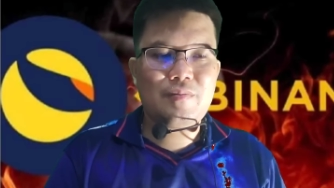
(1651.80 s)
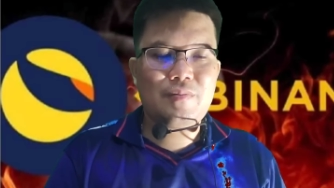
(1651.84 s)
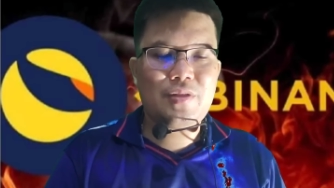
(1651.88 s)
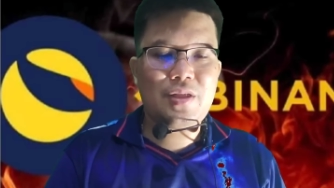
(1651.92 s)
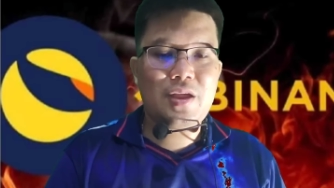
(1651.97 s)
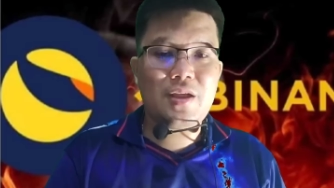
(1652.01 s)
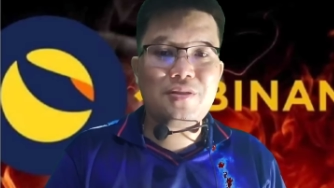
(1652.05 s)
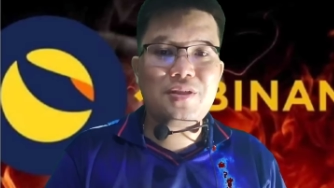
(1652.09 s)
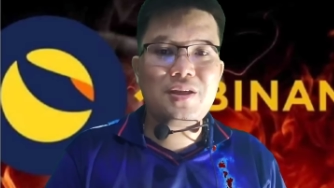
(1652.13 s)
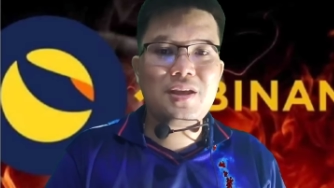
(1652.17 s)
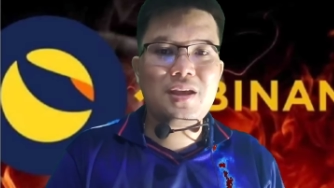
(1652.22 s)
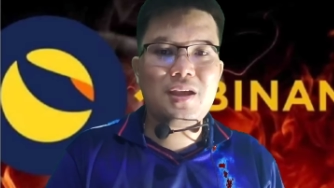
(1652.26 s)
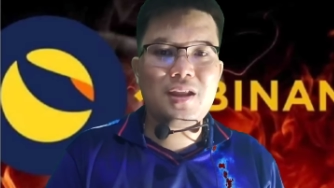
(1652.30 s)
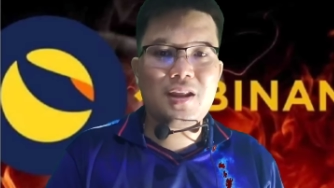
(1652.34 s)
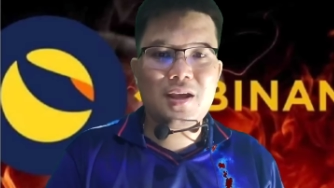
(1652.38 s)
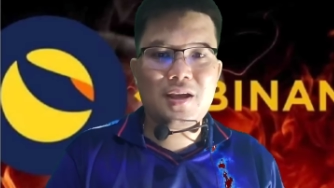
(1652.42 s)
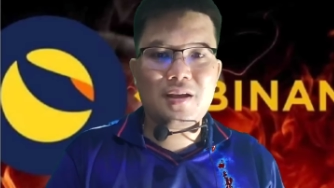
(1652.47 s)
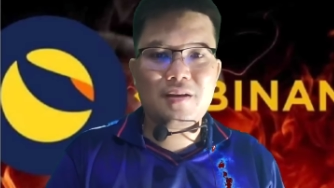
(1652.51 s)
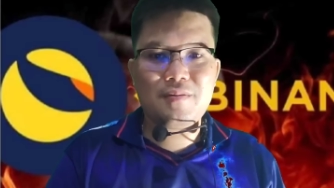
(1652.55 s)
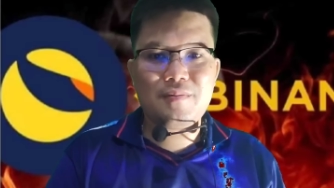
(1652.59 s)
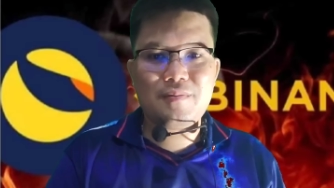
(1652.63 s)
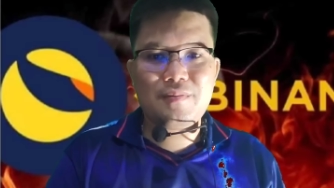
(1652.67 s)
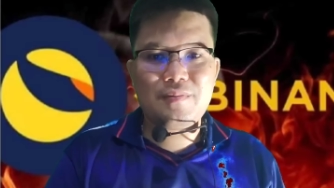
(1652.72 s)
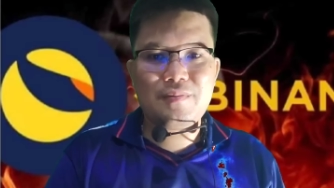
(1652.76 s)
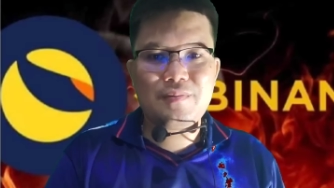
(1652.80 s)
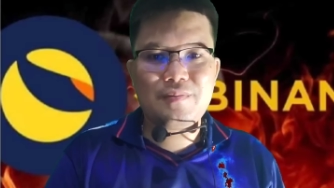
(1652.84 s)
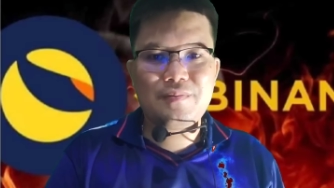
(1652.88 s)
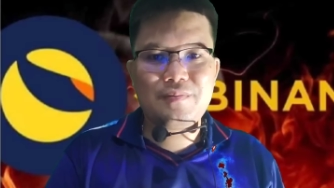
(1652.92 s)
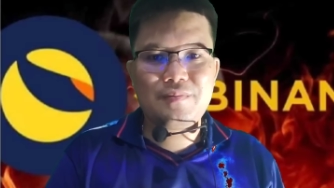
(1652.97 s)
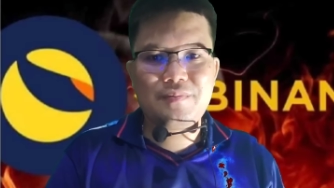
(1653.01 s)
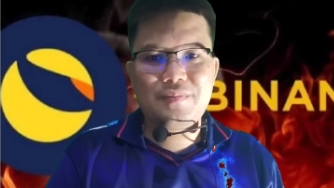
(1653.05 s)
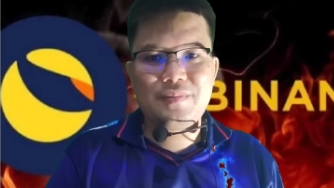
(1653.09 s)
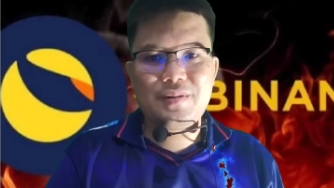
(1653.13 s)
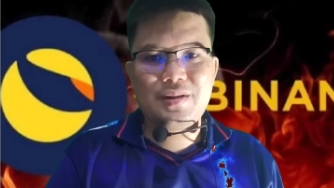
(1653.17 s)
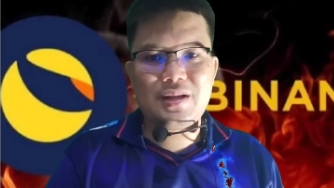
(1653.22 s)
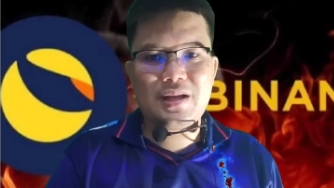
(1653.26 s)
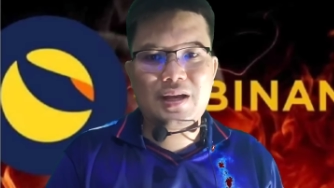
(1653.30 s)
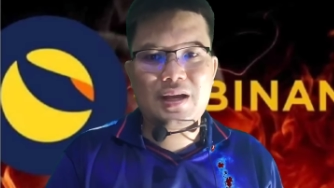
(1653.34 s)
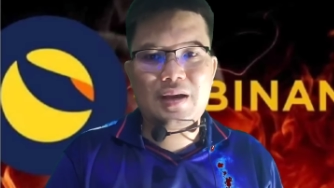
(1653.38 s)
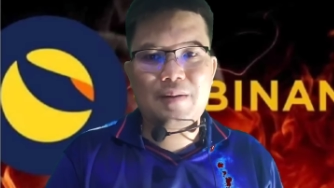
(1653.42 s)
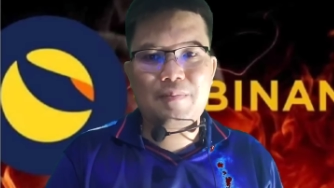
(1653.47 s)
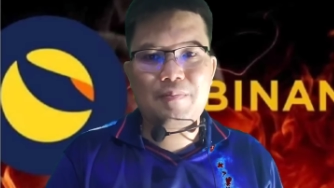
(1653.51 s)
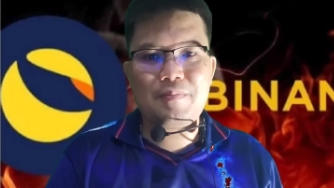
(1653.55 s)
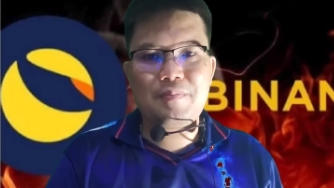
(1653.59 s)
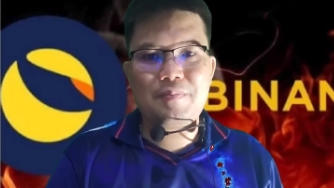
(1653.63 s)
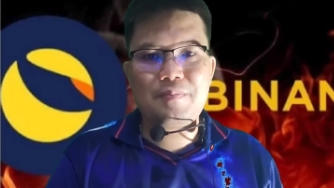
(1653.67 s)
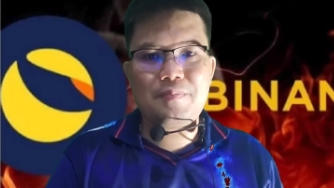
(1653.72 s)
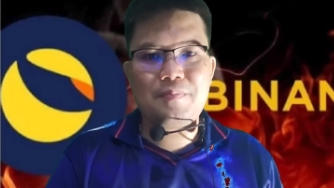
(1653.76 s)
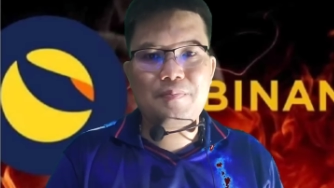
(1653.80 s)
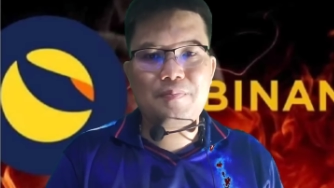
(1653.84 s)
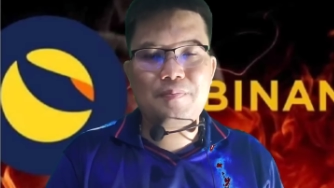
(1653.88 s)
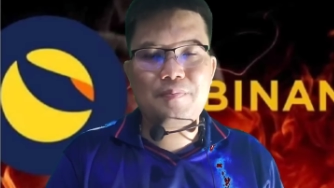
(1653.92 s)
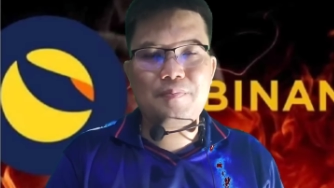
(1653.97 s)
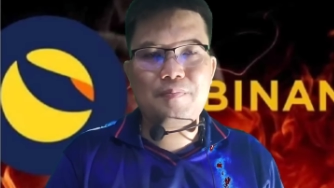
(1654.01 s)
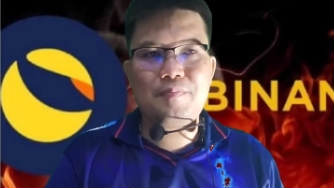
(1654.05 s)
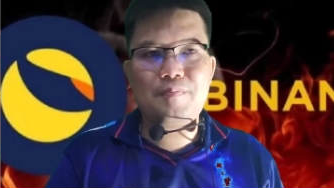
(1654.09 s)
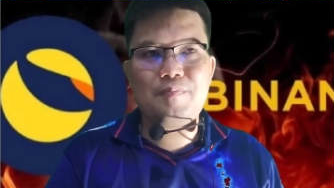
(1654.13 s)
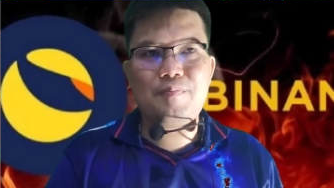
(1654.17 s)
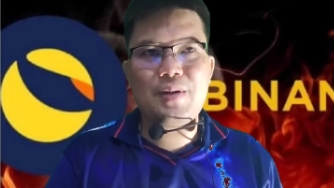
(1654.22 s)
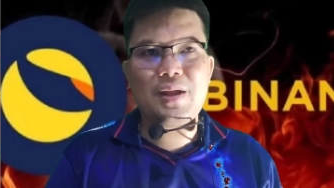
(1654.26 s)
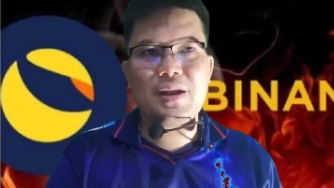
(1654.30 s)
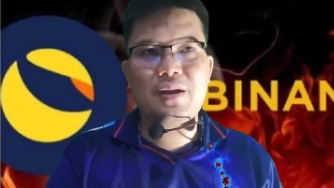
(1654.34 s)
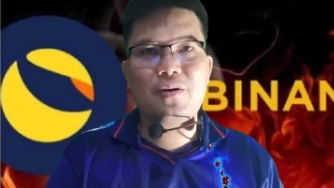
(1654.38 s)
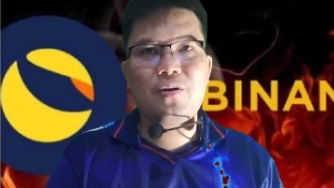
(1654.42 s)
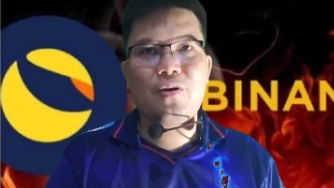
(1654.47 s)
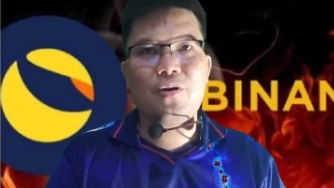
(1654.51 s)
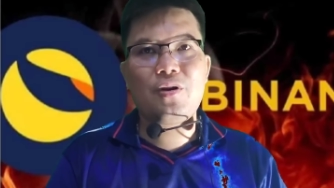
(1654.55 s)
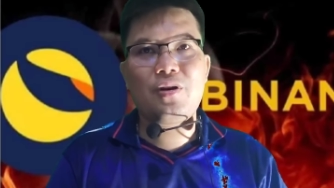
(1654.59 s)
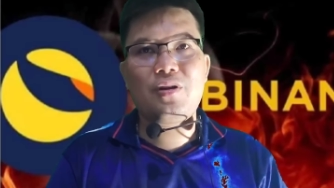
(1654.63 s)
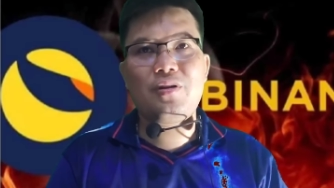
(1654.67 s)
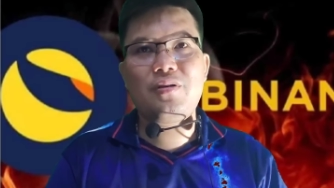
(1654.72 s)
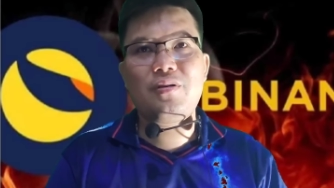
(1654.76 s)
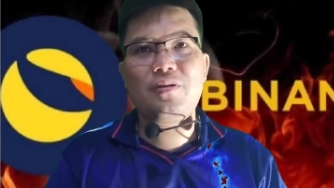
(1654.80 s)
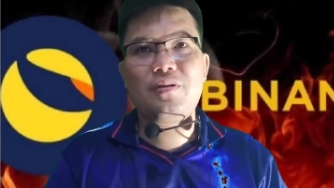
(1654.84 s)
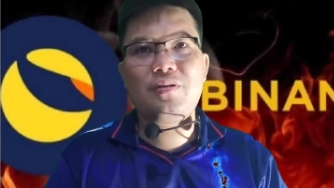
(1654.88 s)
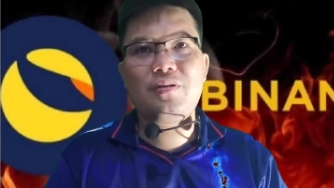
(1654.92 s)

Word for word: ซี ซี เนี่ยนะครับเป็นคน